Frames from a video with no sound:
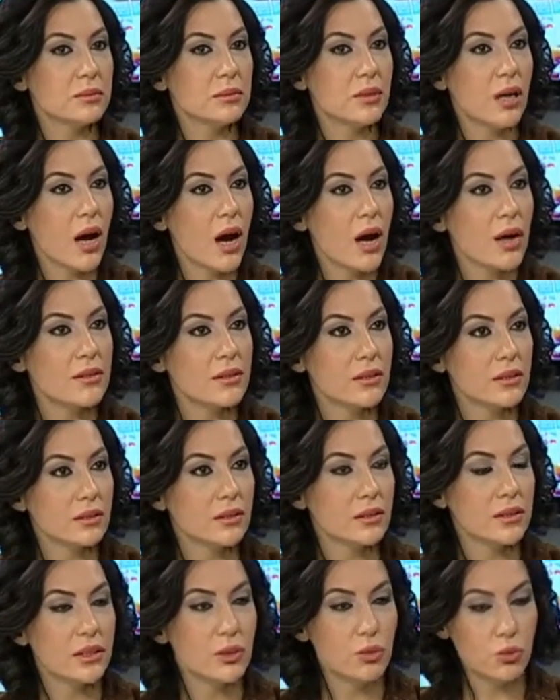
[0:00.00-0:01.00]
her
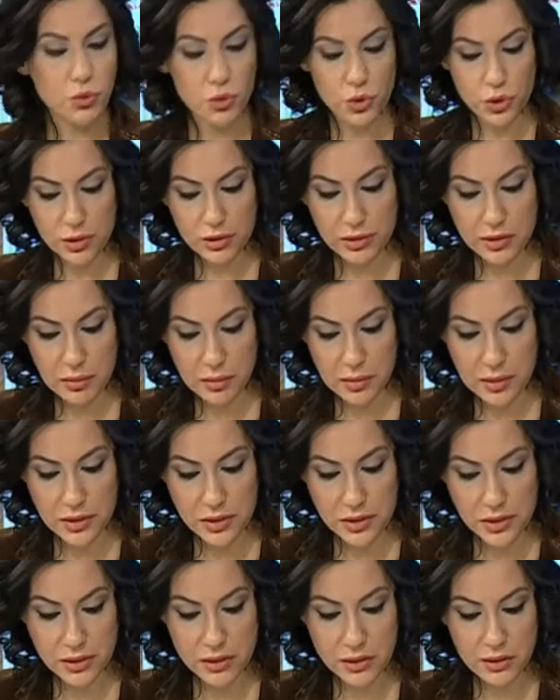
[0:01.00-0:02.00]
yıl 2-3 yılda
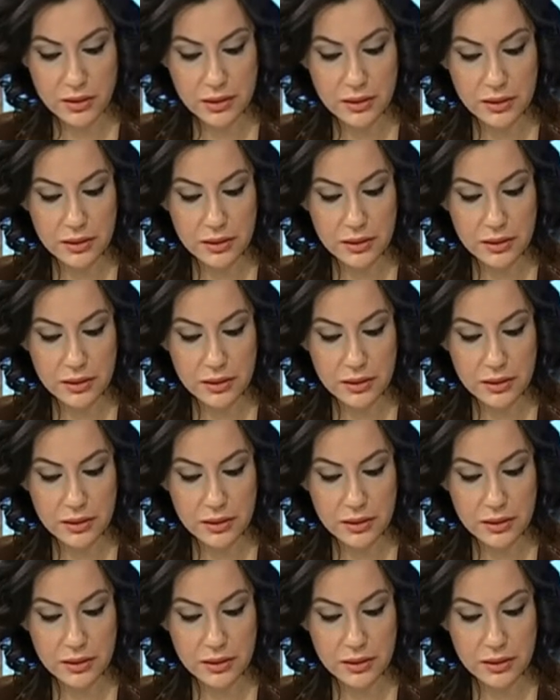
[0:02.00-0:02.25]
bir e,